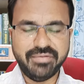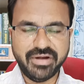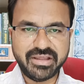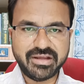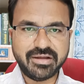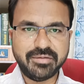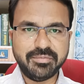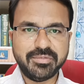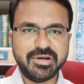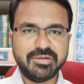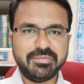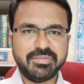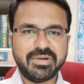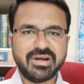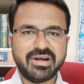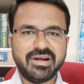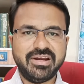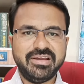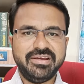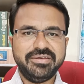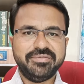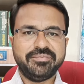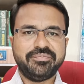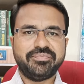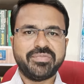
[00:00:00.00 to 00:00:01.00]
வணக்கம்
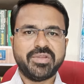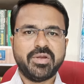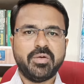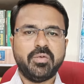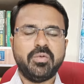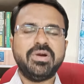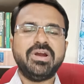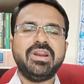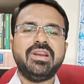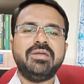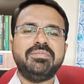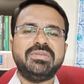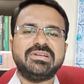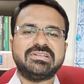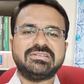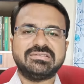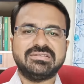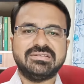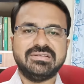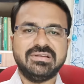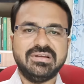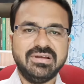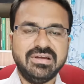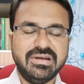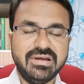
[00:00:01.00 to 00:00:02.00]
நண்பர்களே உங்கள் எம்எஸ்
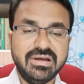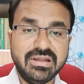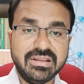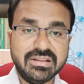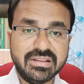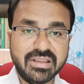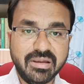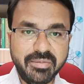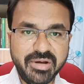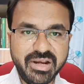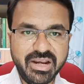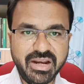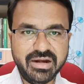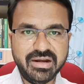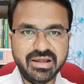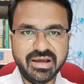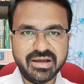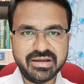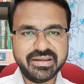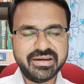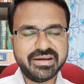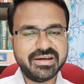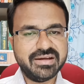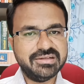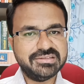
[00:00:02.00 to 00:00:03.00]

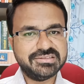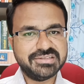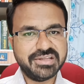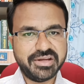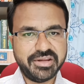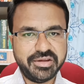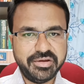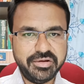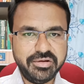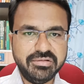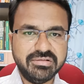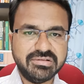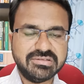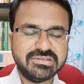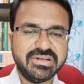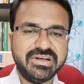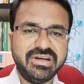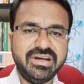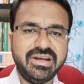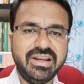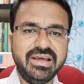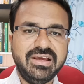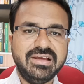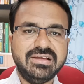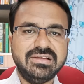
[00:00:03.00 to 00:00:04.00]
தமிழ்நாடு அக்ரிகல்ச்சர்
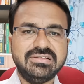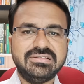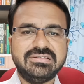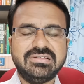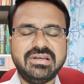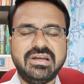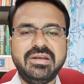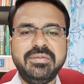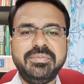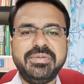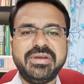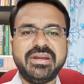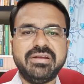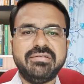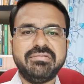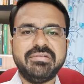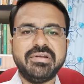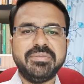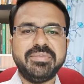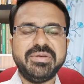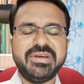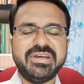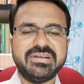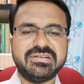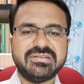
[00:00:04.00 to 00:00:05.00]
யூனிவர்சிட்டியில்
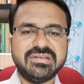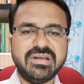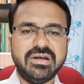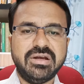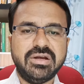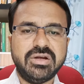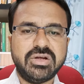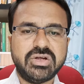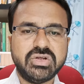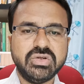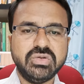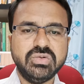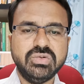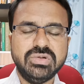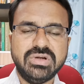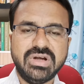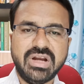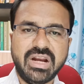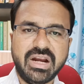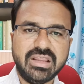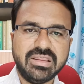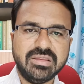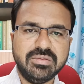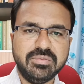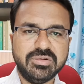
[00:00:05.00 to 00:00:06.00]
சர்டிஃபிகேட் வெரிஃபிகேஷன் டூ
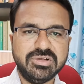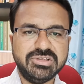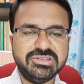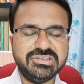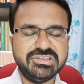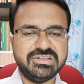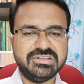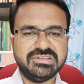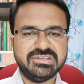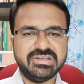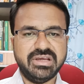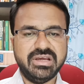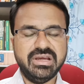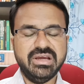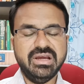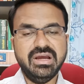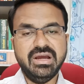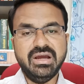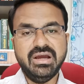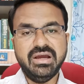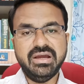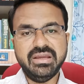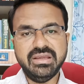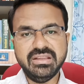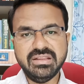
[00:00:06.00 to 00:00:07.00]
நடந்து முடிஞ்சிருச்சு
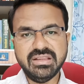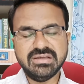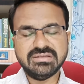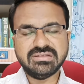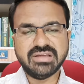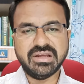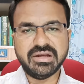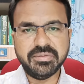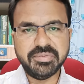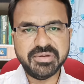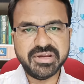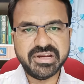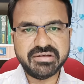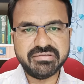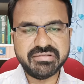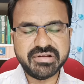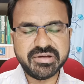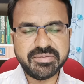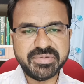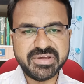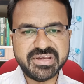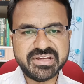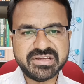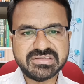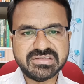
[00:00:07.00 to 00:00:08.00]
இந்த சர்டிஃபிகேட்
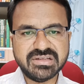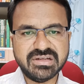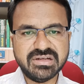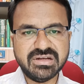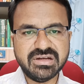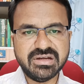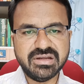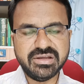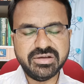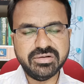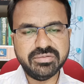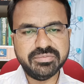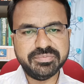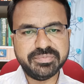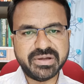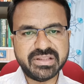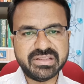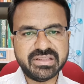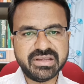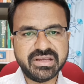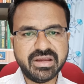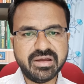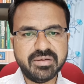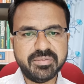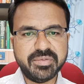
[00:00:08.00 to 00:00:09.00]
வெரிஃபிகேஷன்லேயும்
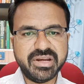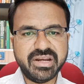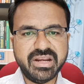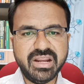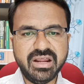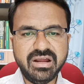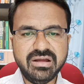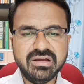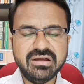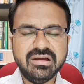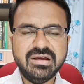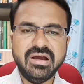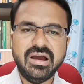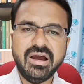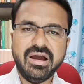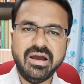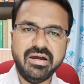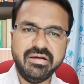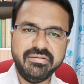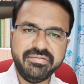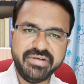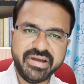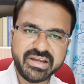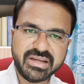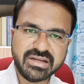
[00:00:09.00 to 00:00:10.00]
பார்த்தீங்க அப்படின்னா
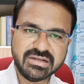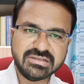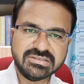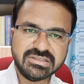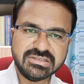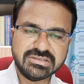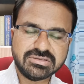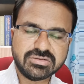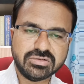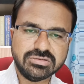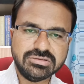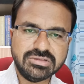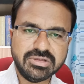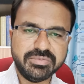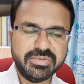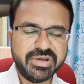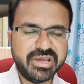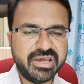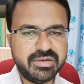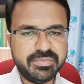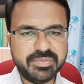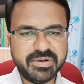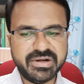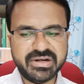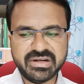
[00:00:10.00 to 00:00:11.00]
வேகன்சிஸ் கொஞ்சம்
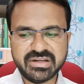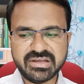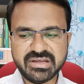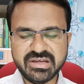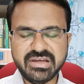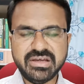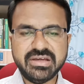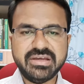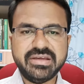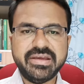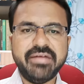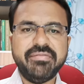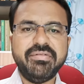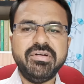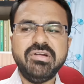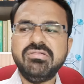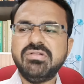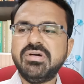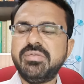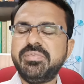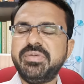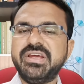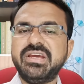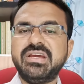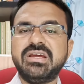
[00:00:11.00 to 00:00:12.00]
ஏற்பட்டிருக்கு
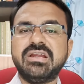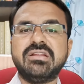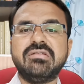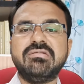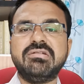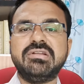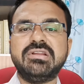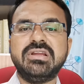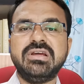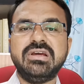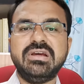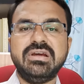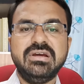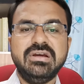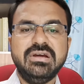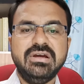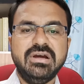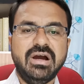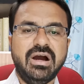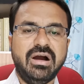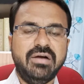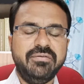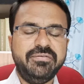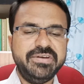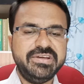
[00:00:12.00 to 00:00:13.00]
எவ்வளோ அப்படிங்கிறது வந்து
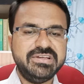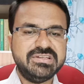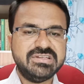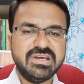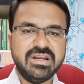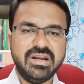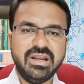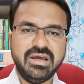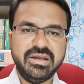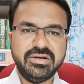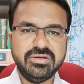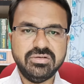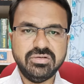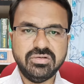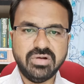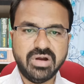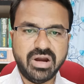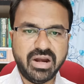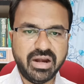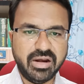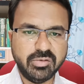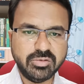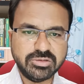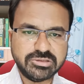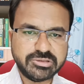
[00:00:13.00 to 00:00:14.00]
அஃபீஷியலாக
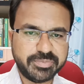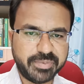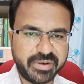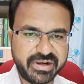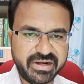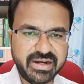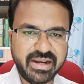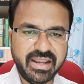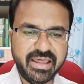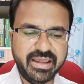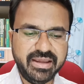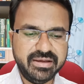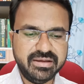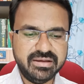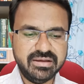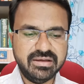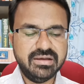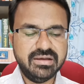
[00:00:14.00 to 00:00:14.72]
இன்னும் அனௌன்ஸ் பண்ணல